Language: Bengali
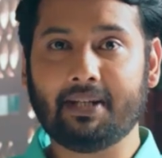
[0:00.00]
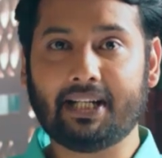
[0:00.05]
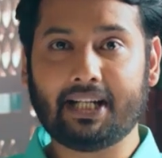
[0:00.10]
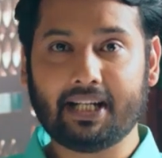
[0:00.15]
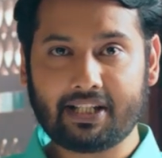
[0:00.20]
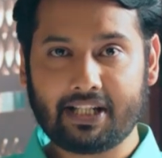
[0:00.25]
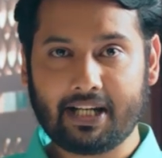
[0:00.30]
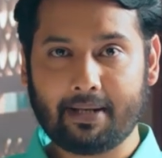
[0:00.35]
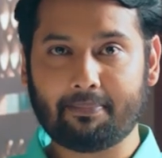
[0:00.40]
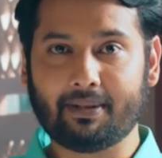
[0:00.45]

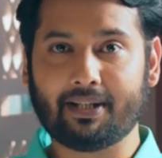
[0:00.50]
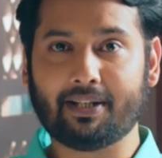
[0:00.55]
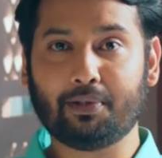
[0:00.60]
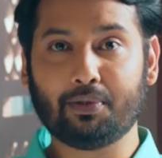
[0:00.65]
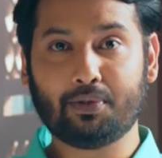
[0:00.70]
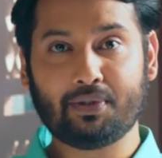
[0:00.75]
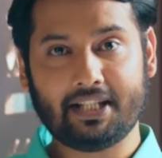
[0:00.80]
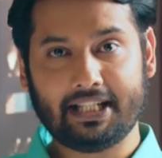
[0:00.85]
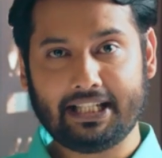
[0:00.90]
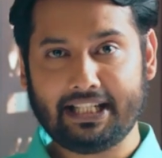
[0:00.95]
বিকাশ অ্যাপে
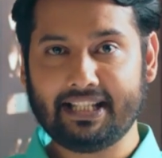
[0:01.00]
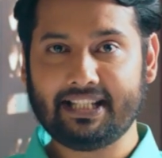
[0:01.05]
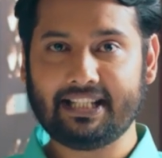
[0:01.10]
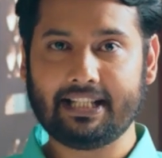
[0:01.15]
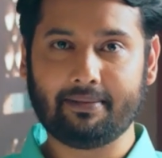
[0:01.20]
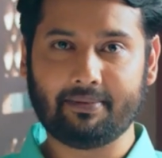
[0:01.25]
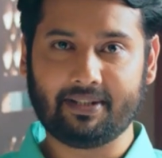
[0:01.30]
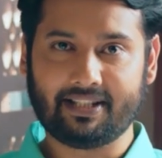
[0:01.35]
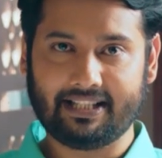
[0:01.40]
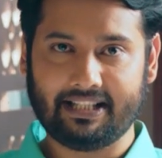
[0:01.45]
এলো সিটি
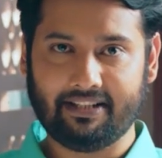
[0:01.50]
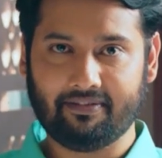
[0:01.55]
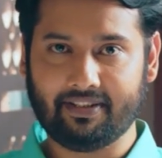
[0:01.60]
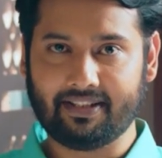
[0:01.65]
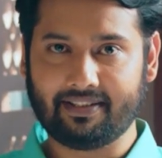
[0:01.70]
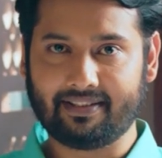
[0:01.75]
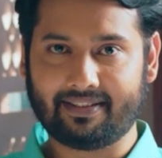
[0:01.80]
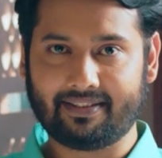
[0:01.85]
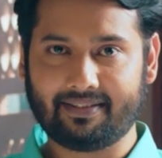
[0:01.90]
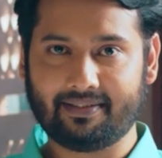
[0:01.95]
ইসলামিক
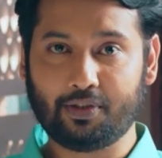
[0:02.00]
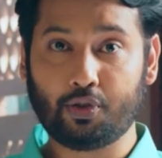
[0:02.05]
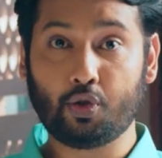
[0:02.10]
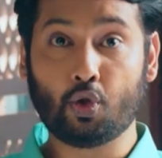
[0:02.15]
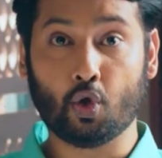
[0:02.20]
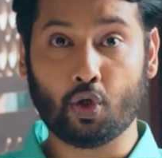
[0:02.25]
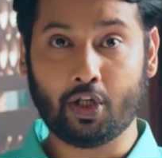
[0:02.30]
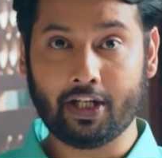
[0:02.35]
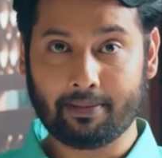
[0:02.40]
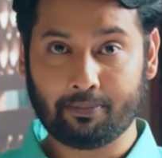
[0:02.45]
সেভিংস
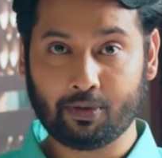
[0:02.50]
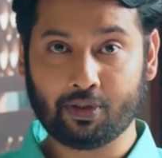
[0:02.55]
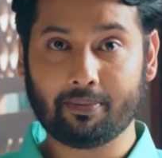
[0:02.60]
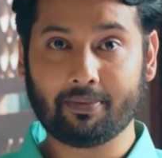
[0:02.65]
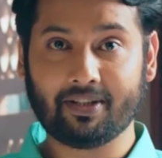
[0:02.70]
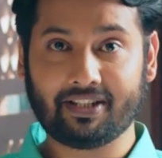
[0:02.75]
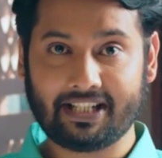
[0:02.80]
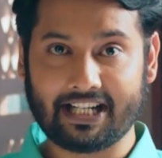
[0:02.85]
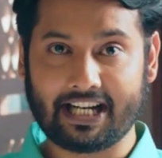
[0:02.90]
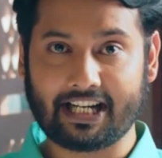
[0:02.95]
শরিয়া
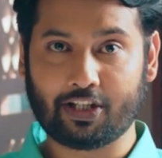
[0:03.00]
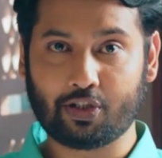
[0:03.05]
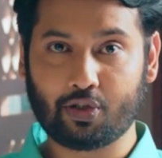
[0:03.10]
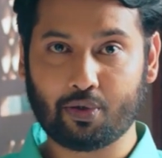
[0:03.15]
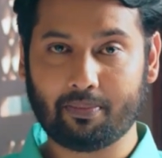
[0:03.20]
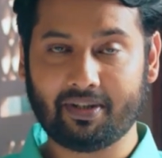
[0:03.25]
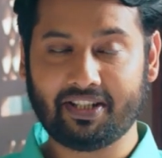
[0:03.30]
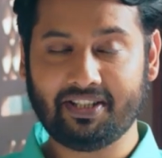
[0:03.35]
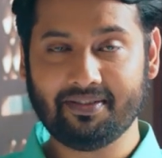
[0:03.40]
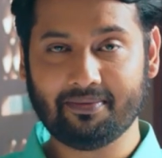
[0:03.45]
মোতাবেক টাকা
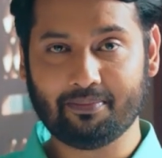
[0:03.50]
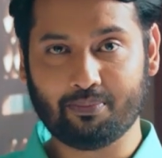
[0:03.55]
জমাই